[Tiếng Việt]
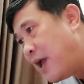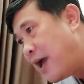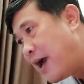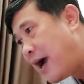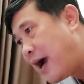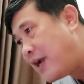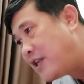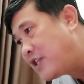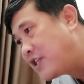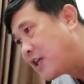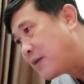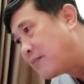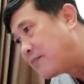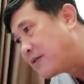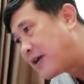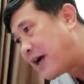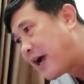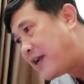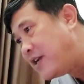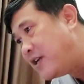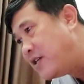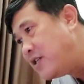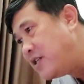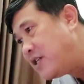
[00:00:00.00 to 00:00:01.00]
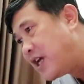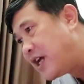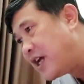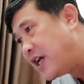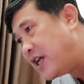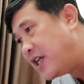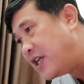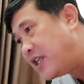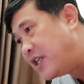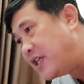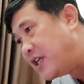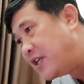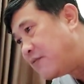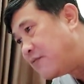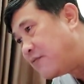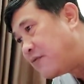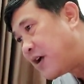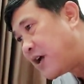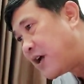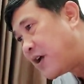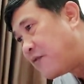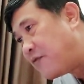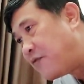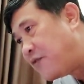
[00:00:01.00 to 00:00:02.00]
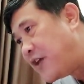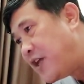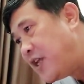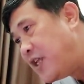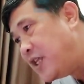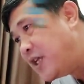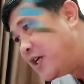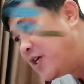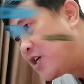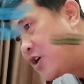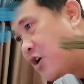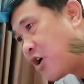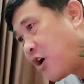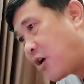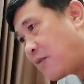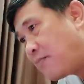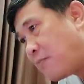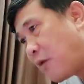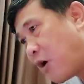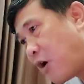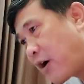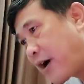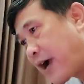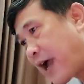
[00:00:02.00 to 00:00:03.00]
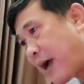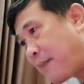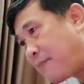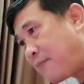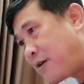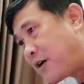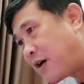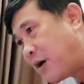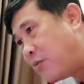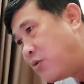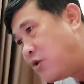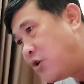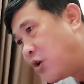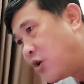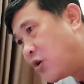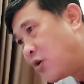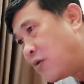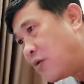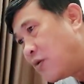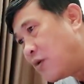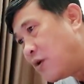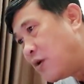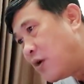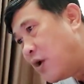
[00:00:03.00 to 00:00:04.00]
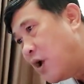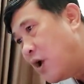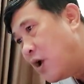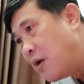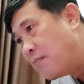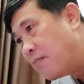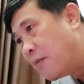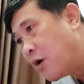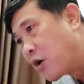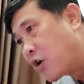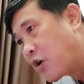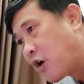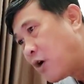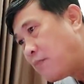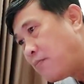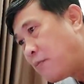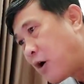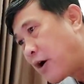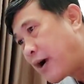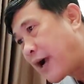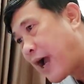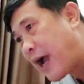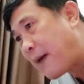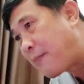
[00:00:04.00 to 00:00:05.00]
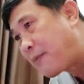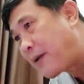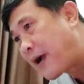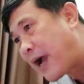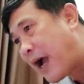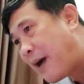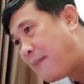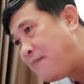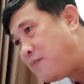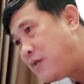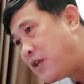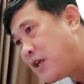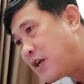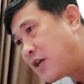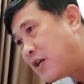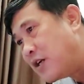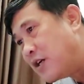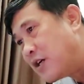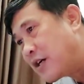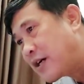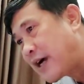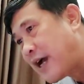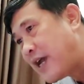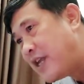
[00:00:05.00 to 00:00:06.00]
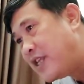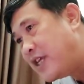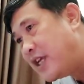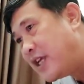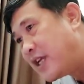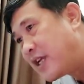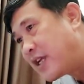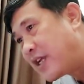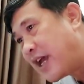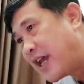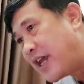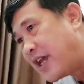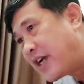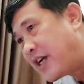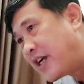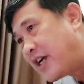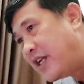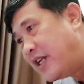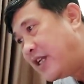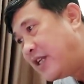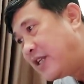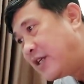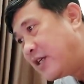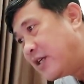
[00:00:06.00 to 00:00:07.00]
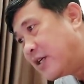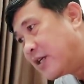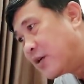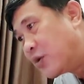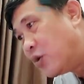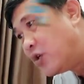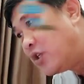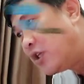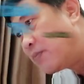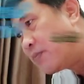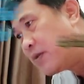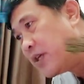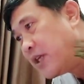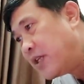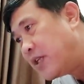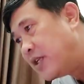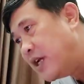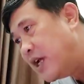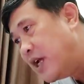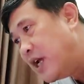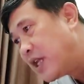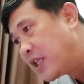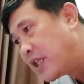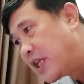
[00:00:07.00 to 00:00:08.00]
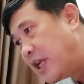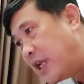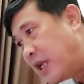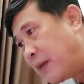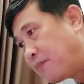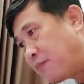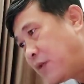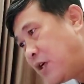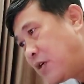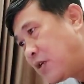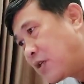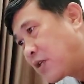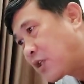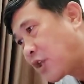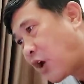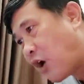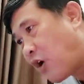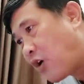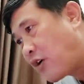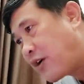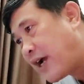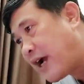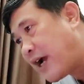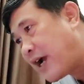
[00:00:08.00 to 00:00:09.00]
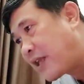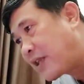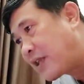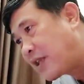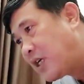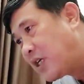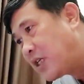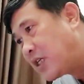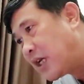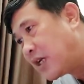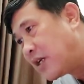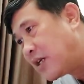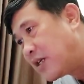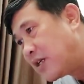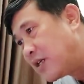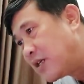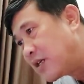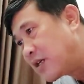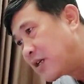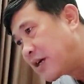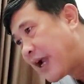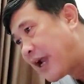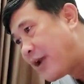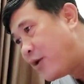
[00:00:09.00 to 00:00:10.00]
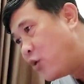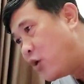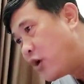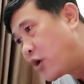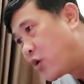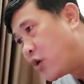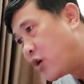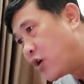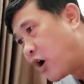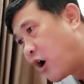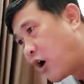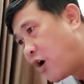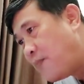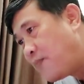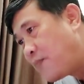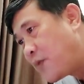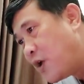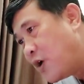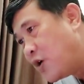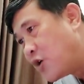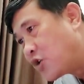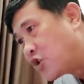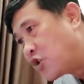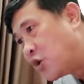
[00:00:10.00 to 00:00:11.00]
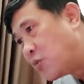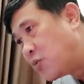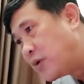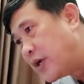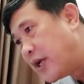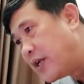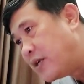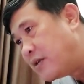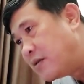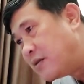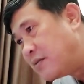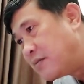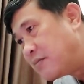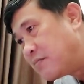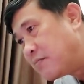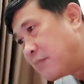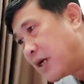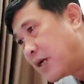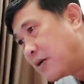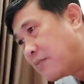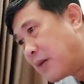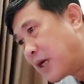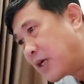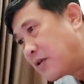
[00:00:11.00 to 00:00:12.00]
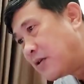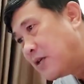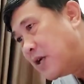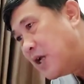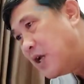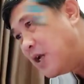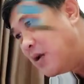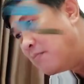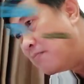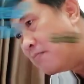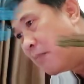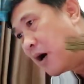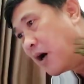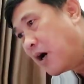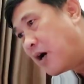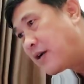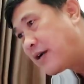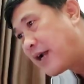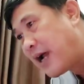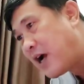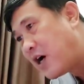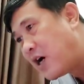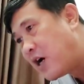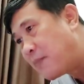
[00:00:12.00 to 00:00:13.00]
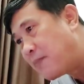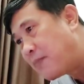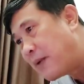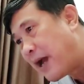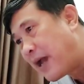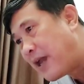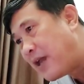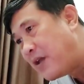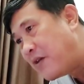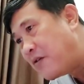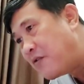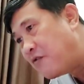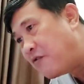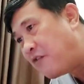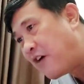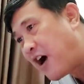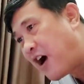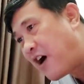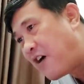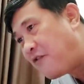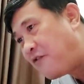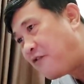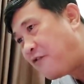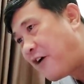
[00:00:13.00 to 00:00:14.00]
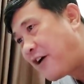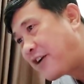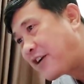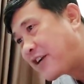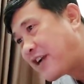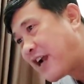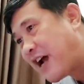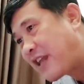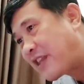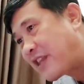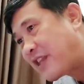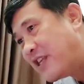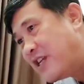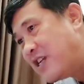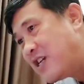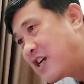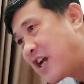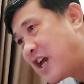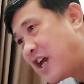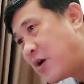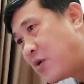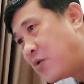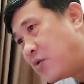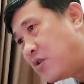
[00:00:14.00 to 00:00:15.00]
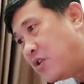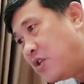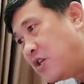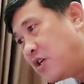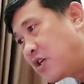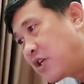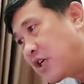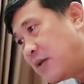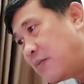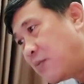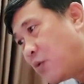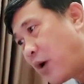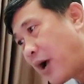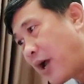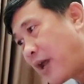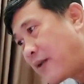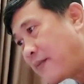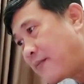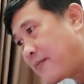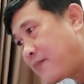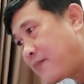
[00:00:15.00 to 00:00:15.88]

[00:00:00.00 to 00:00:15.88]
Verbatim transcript: Anh chậm rãi đứng dậy nhìn về phía những con bọ cạp khổng lồ. Một con bọ cạp cảm nhận được cái nhìn đầy khinh thường của Diệp Thiên thì lập tức tỏ ra tức giận. Cái đuôi của nó trùng lên, bần bật, mở ra hợp lại và phát ra tiếng kêu như kim loại.